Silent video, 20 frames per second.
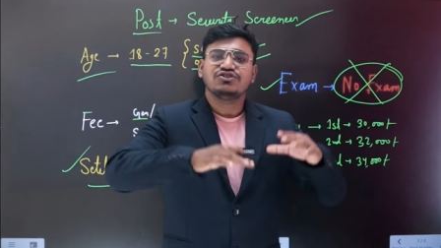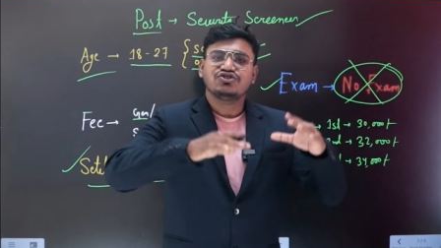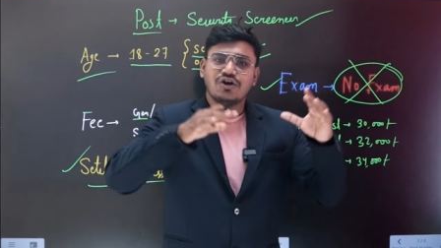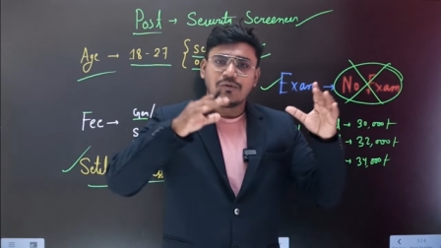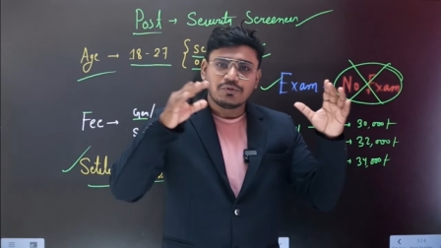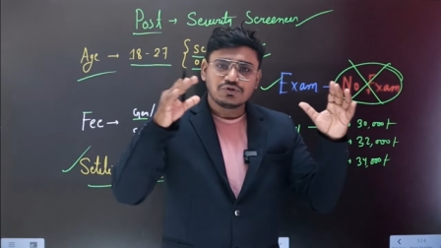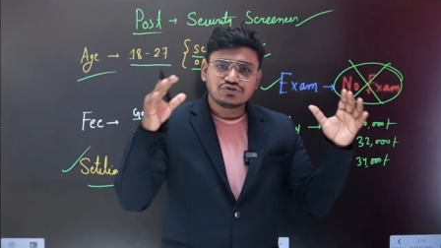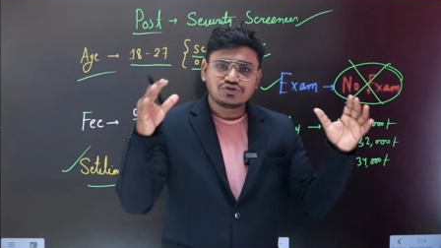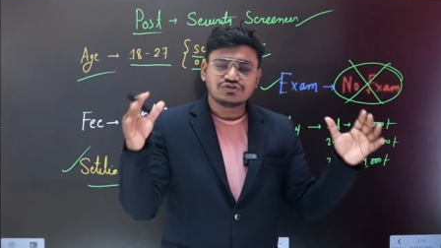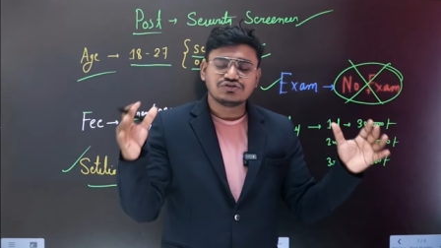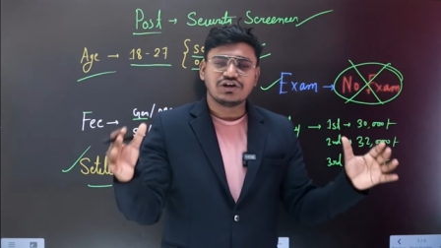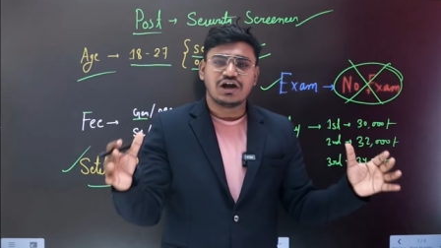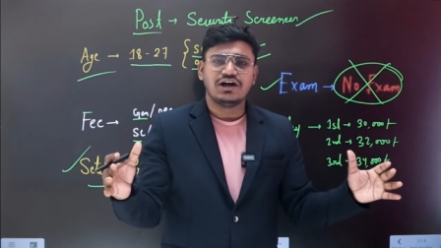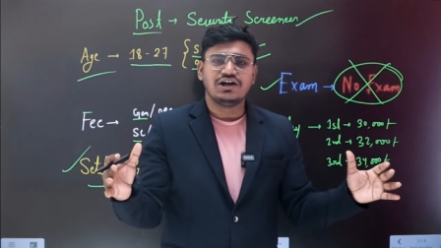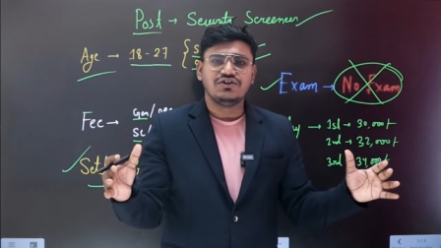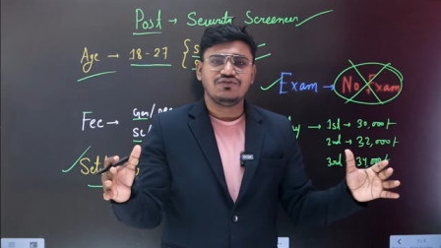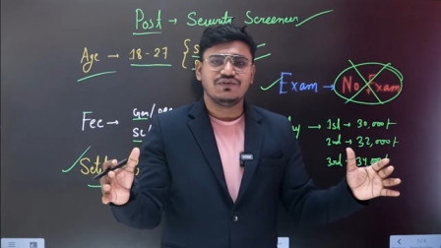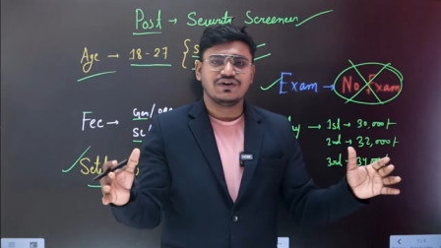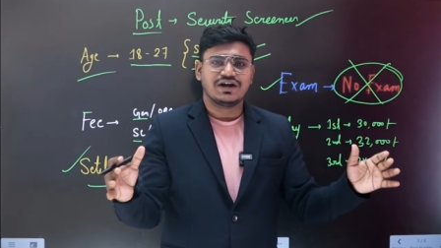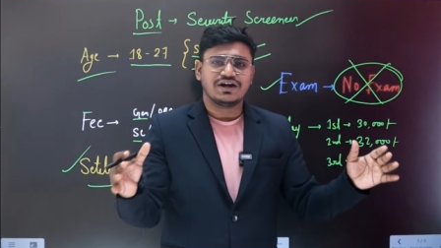সমস্ত
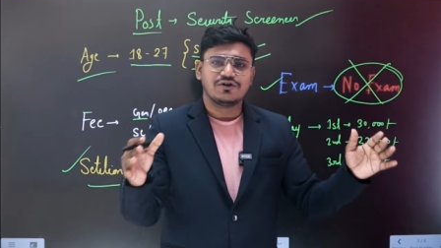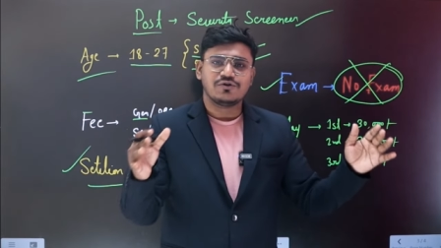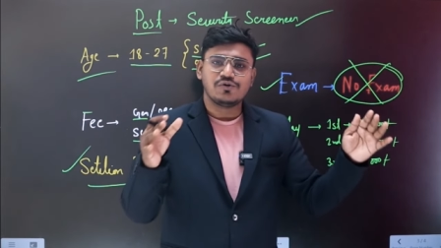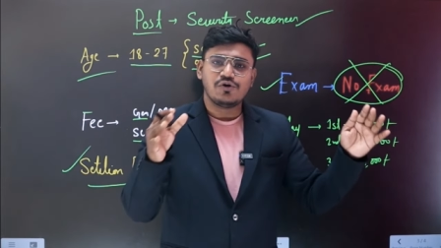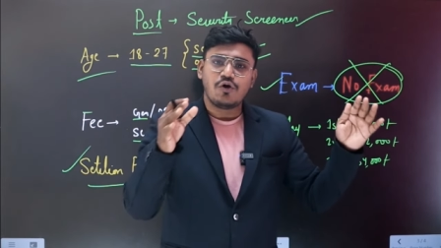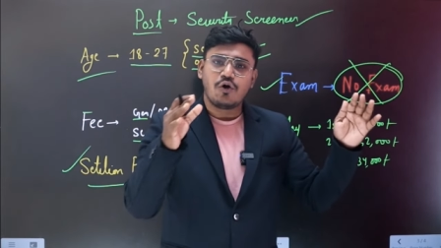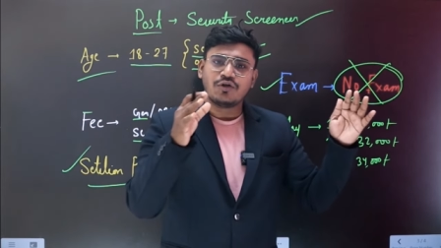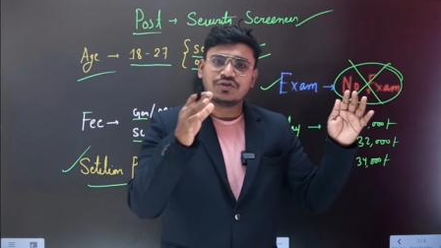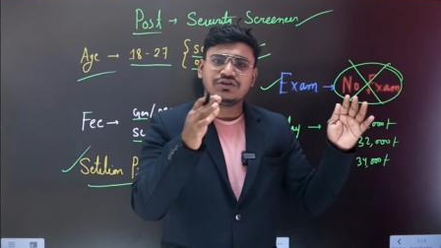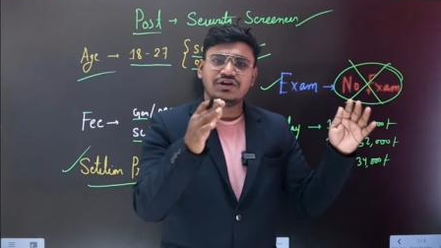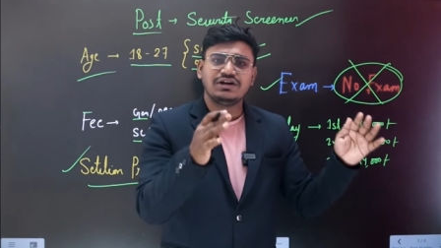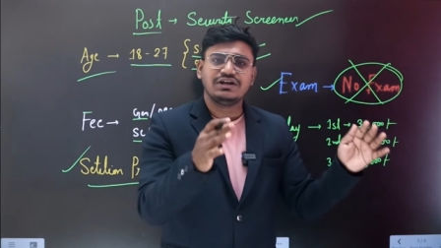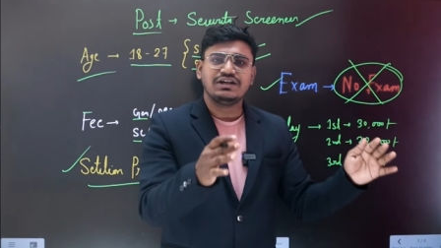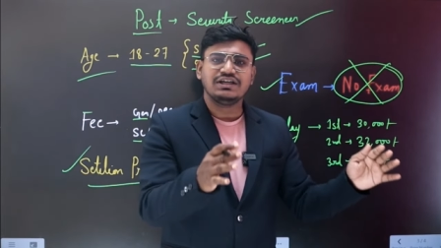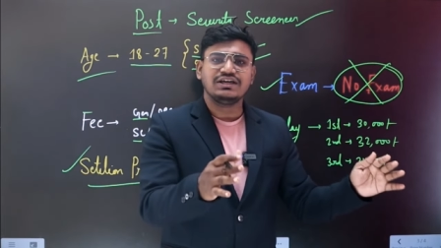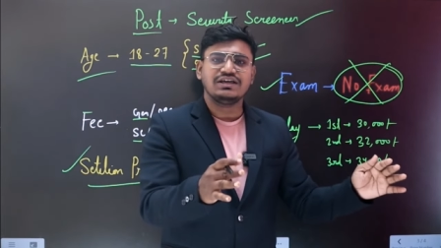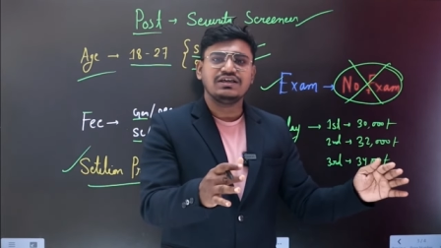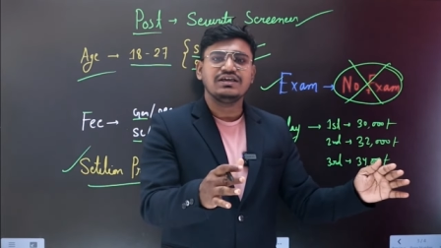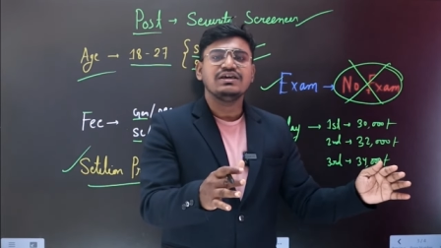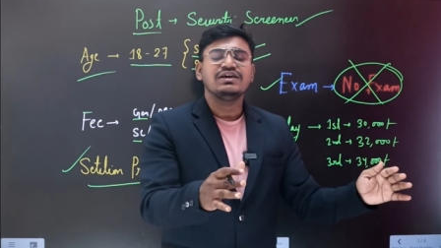সার্টিফিকেটগুলো
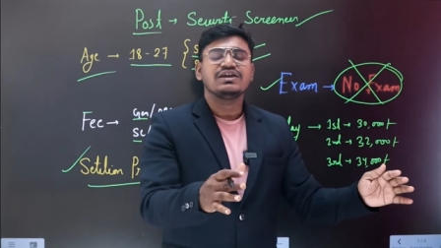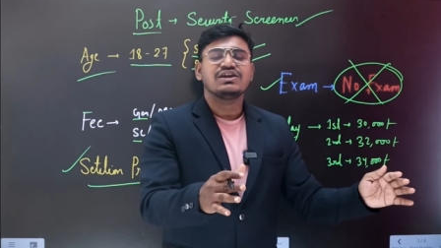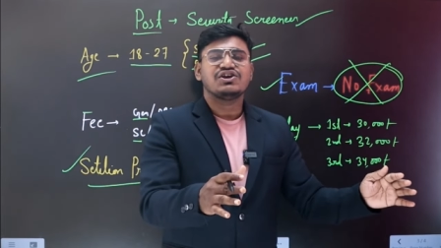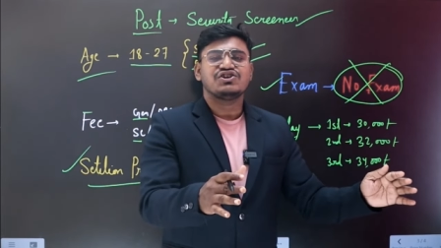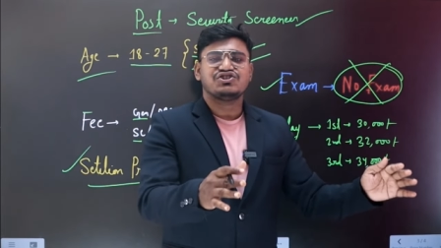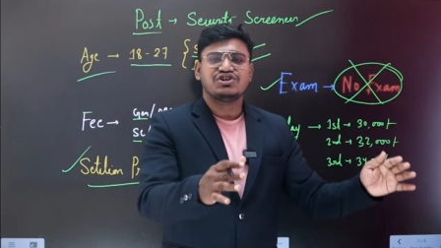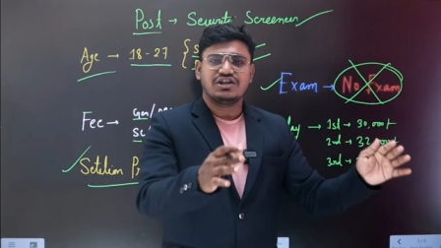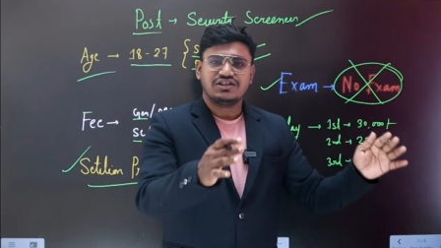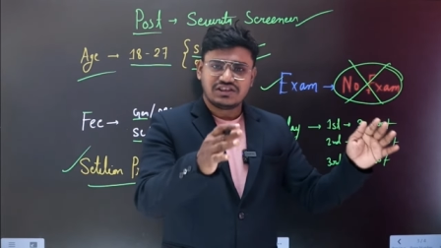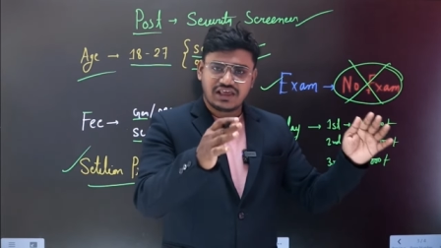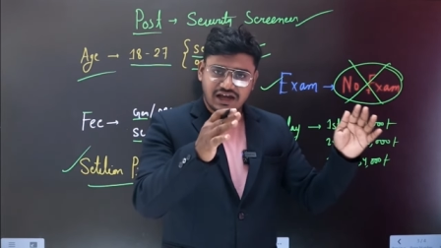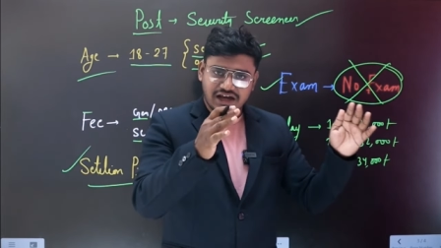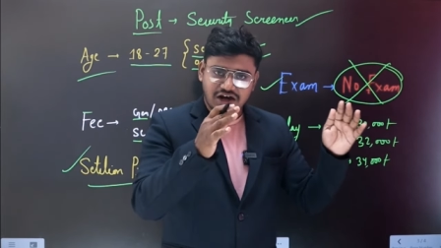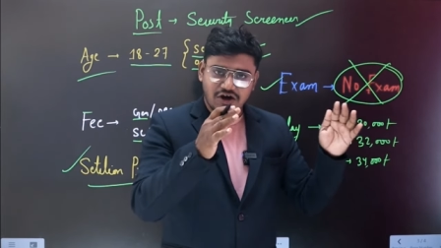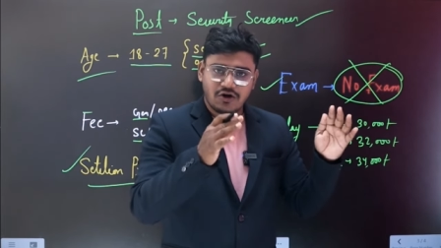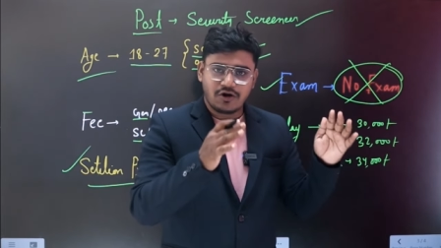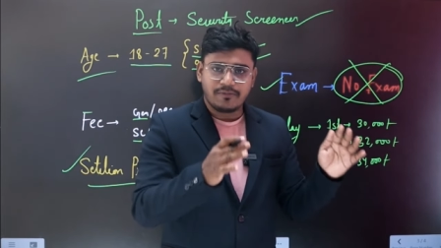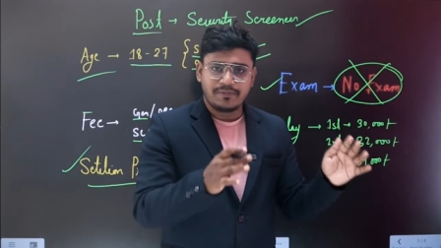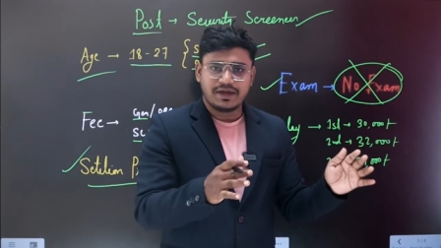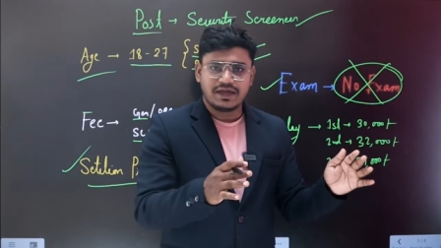অথেন্টিকেশান
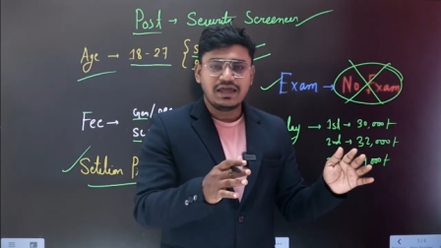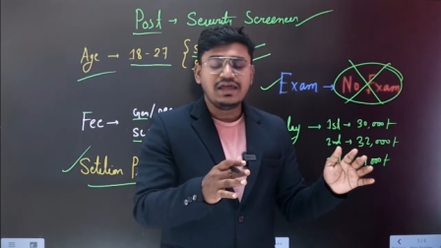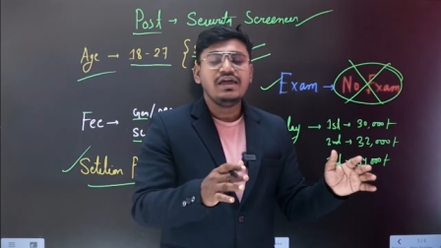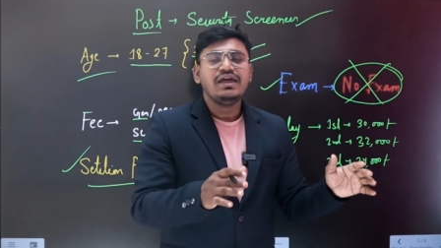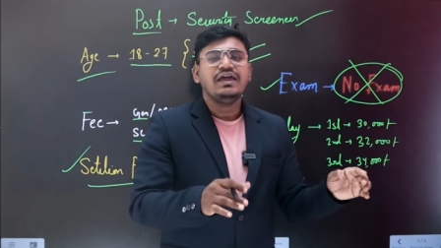দেখা হবে